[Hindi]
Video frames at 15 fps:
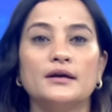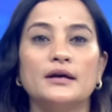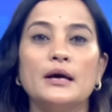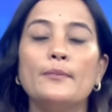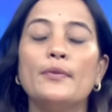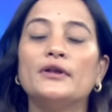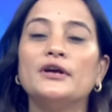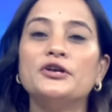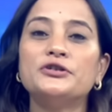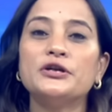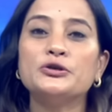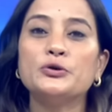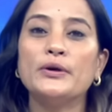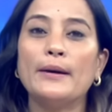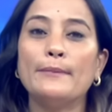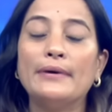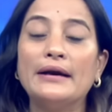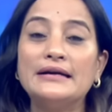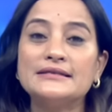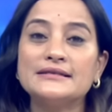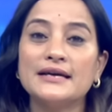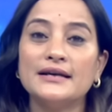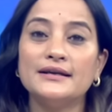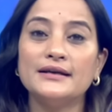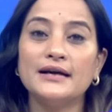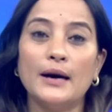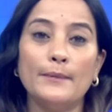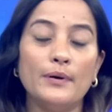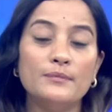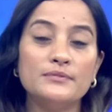प्रदेश से जुड़ी अपडेट्स के लिए
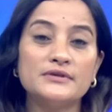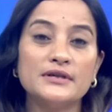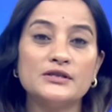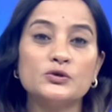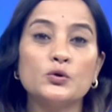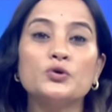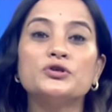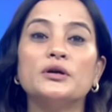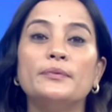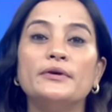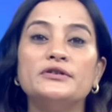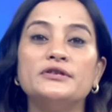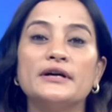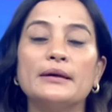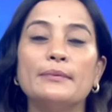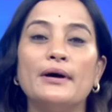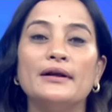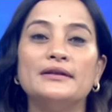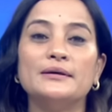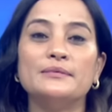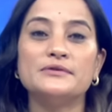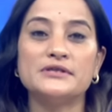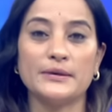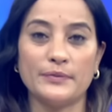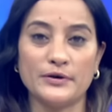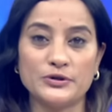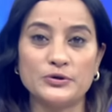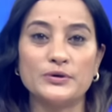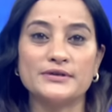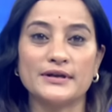आप हमसे सोशल मीडिया के माध्यम से भी
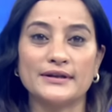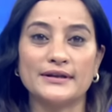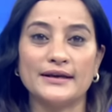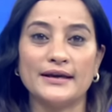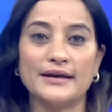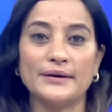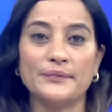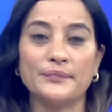जुड़ सकते हैं